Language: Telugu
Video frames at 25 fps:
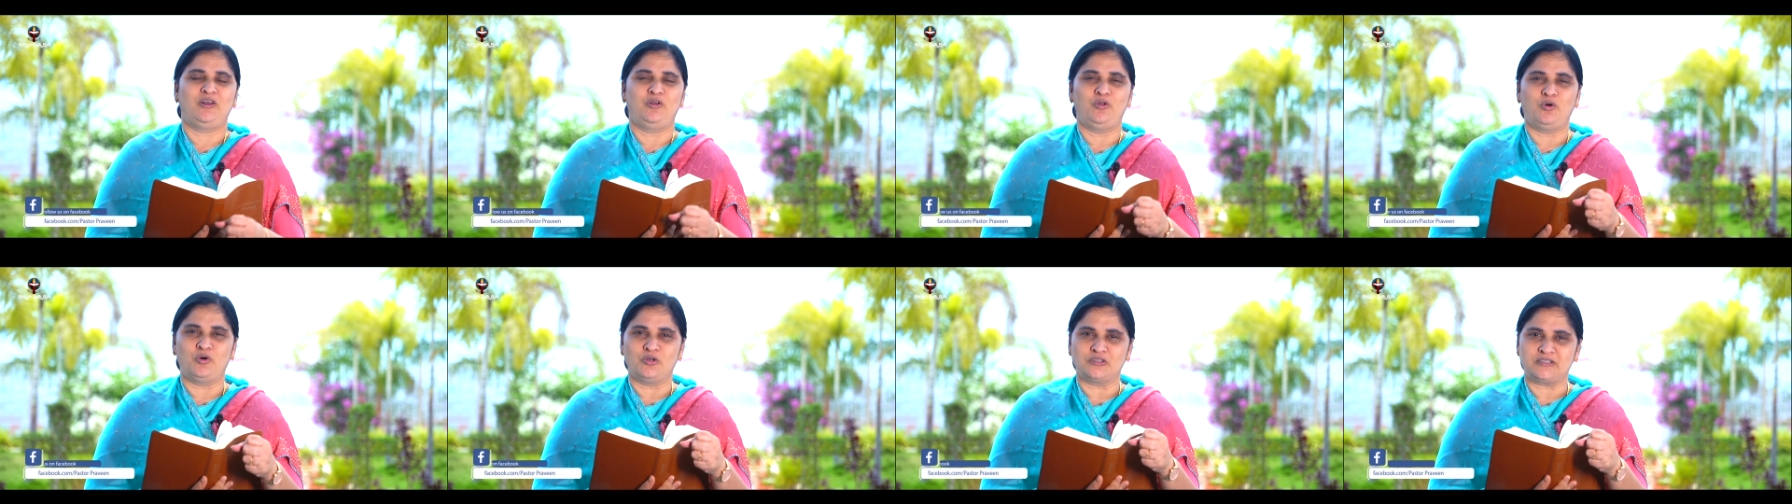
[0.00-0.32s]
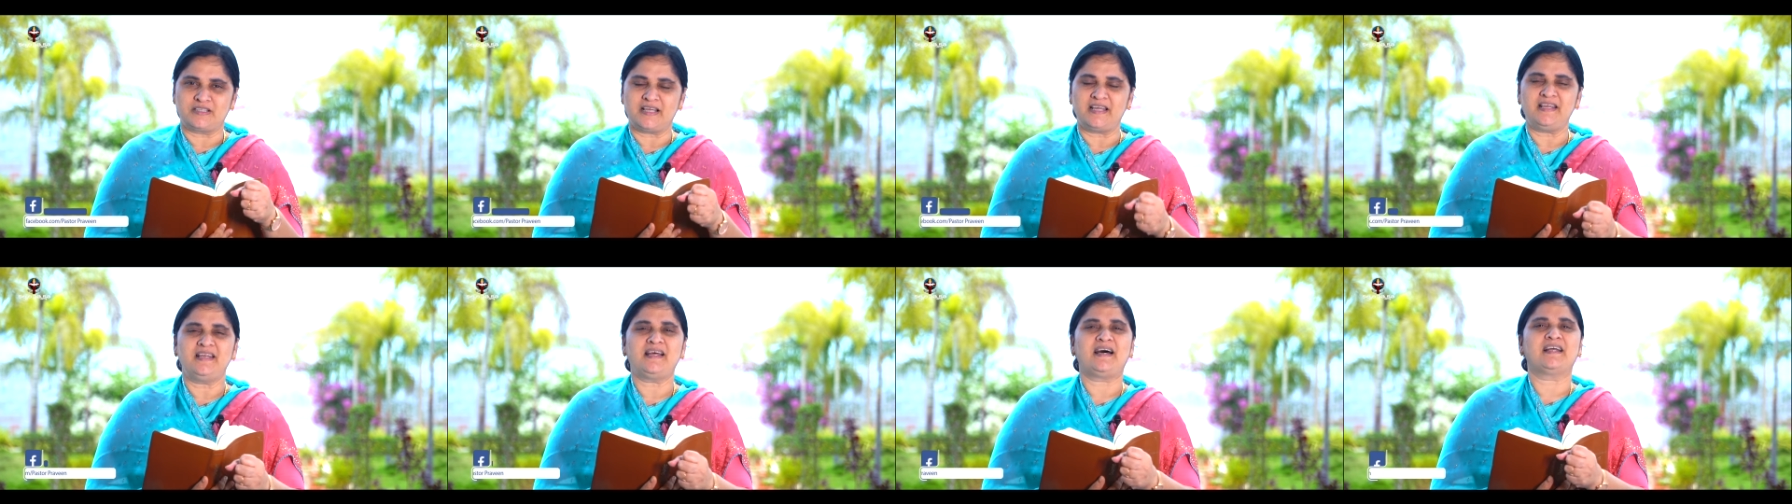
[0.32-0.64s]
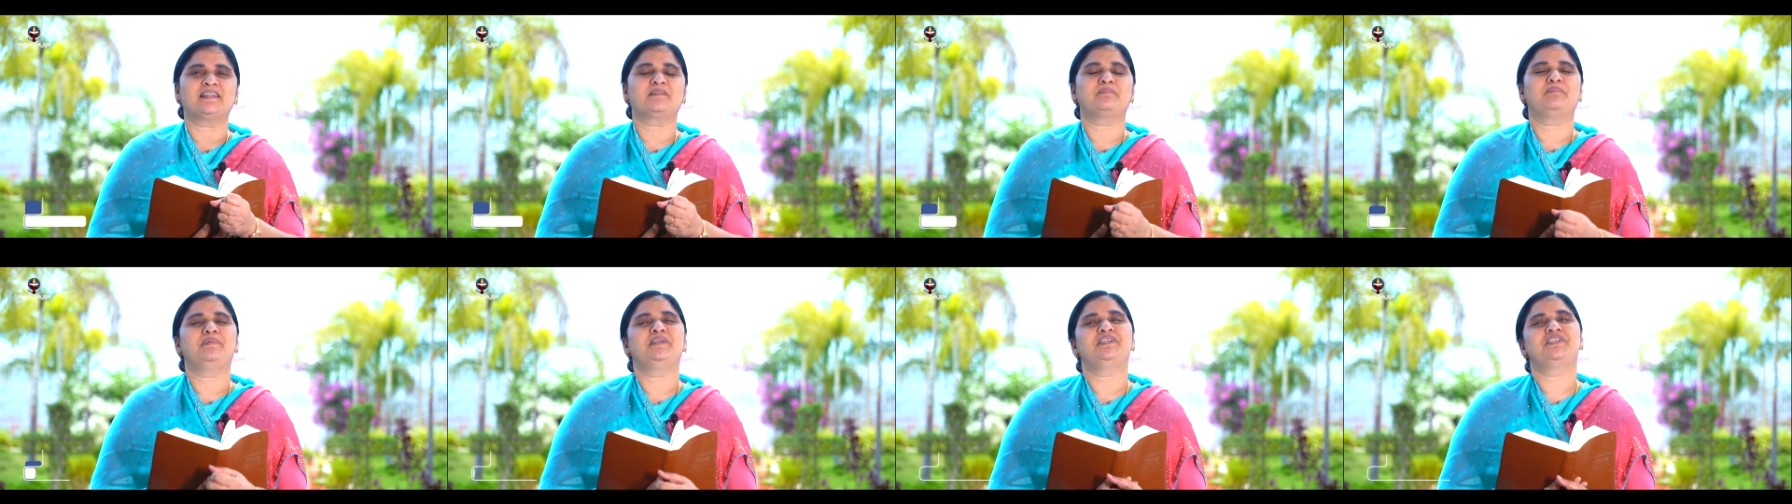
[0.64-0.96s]
లోతైన
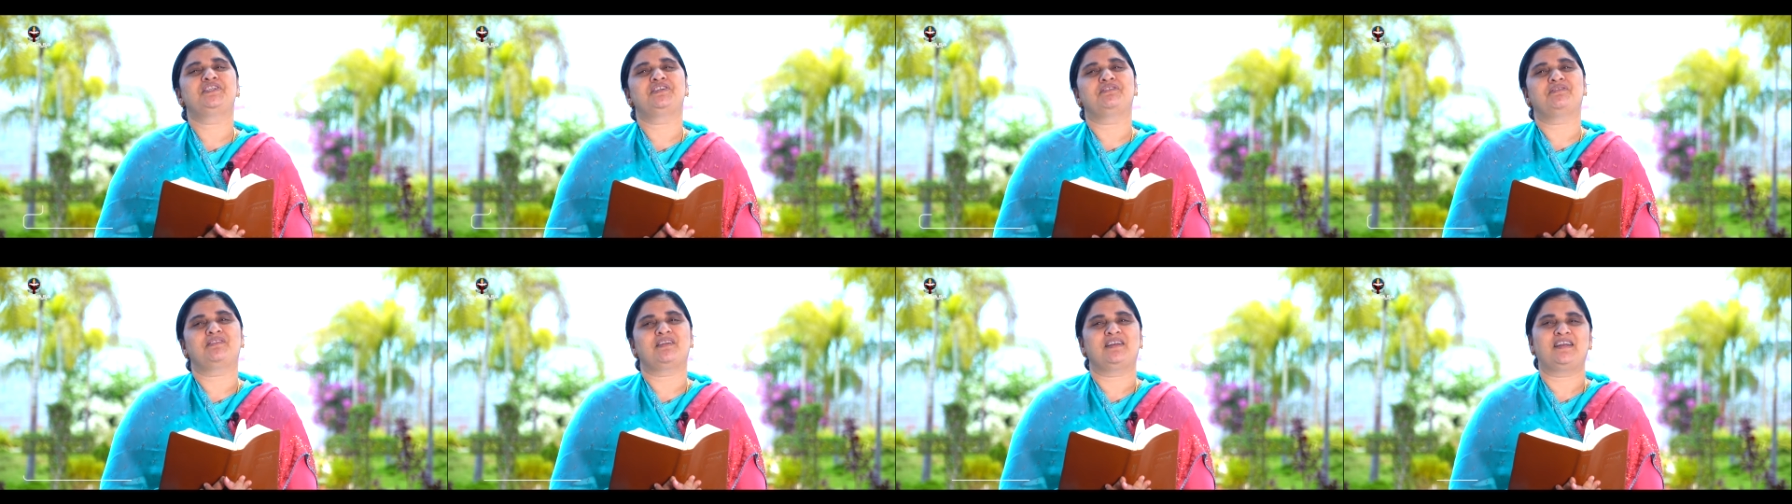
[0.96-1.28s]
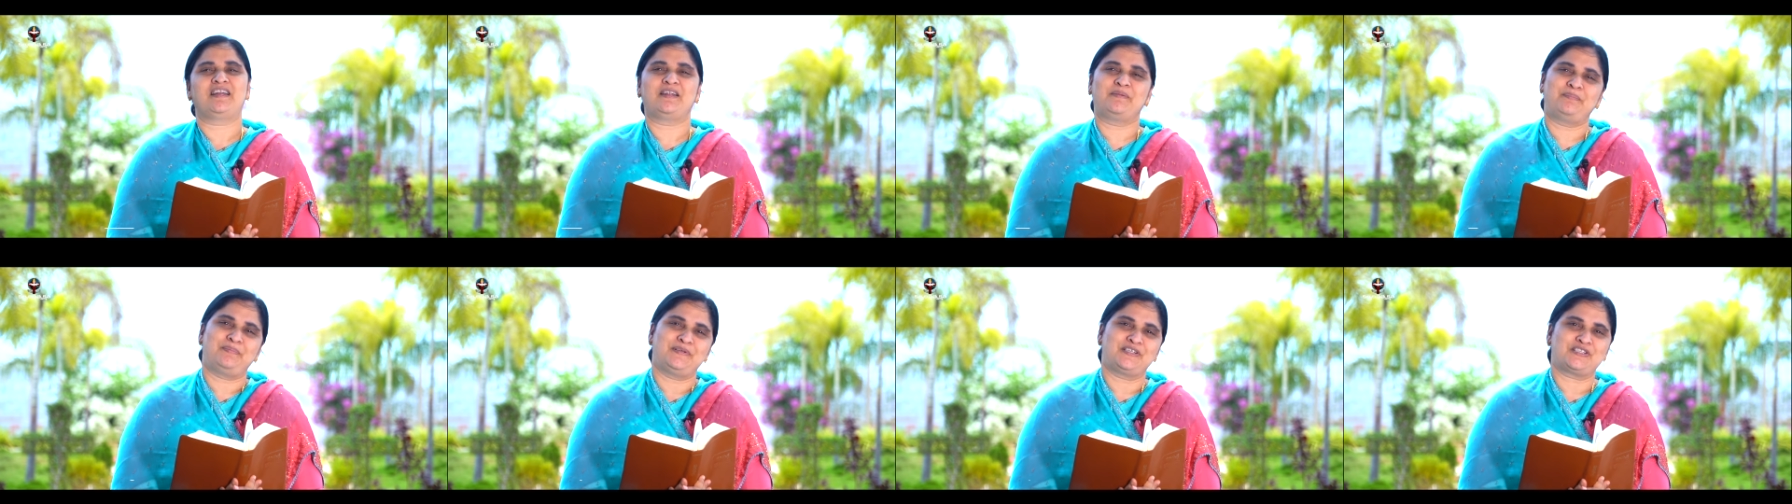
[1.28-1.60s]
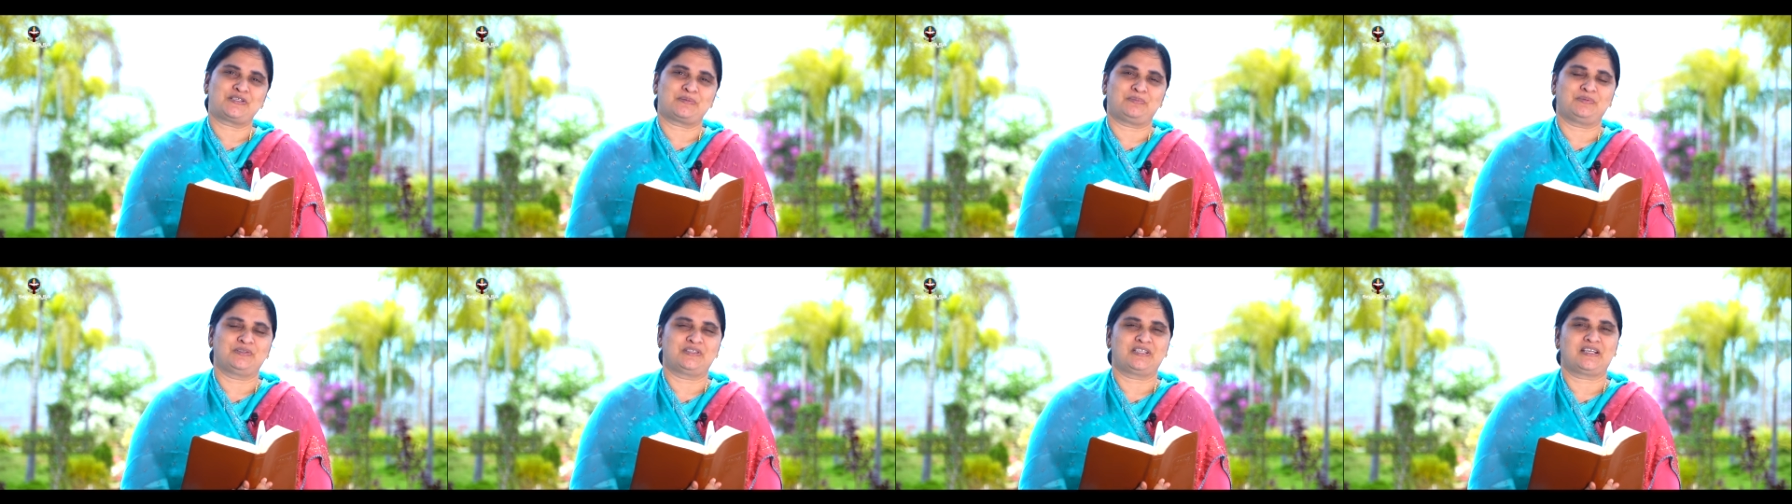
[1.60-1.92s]
ఆత్మీయ జీవితంలో
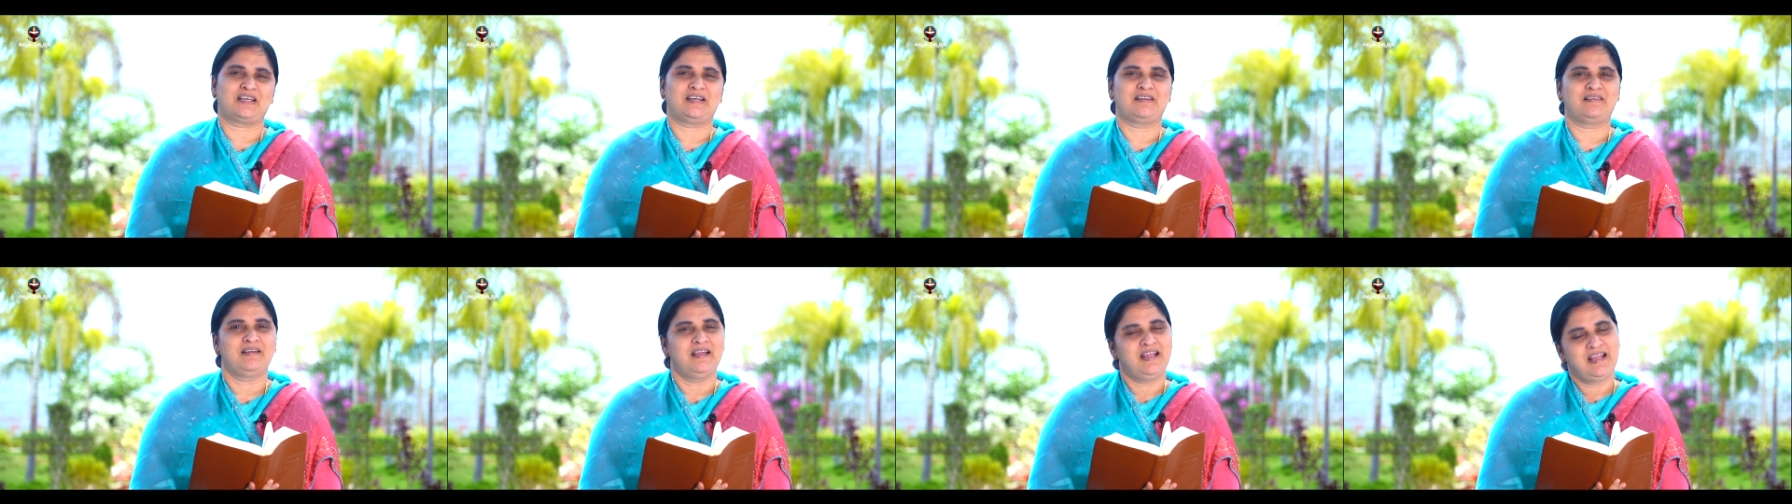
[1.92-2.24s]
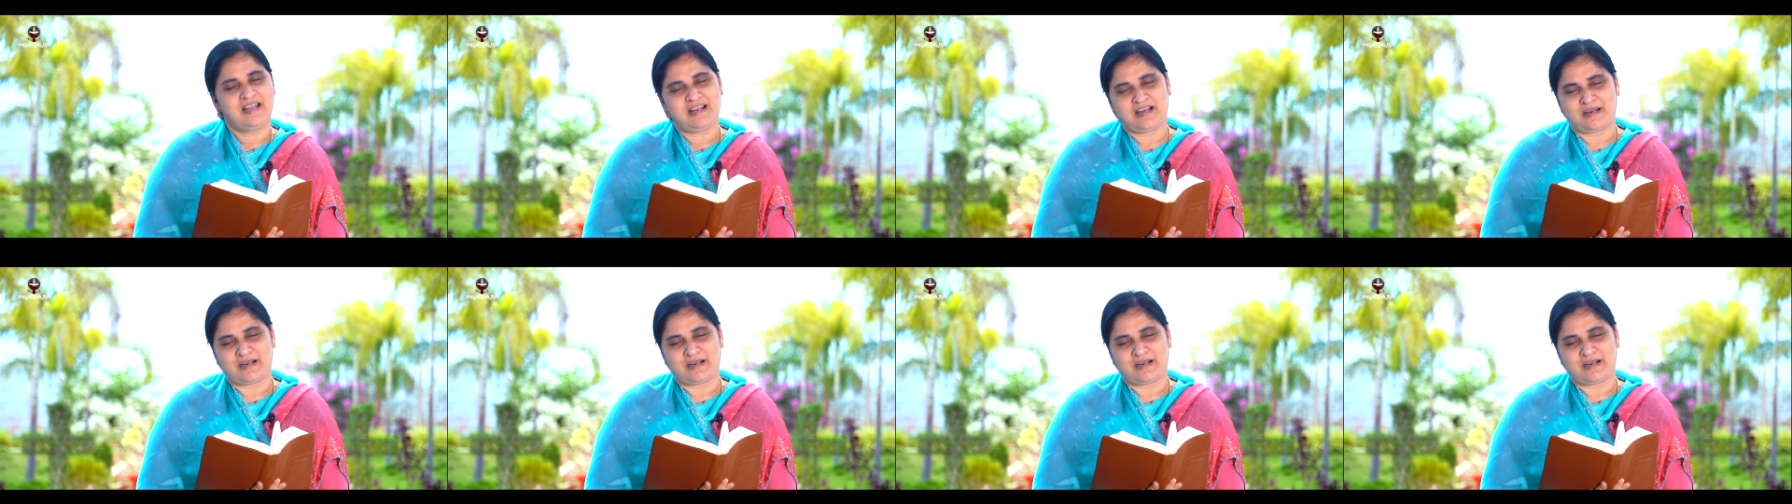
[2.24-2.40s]
నడిపించబోతున్నాడు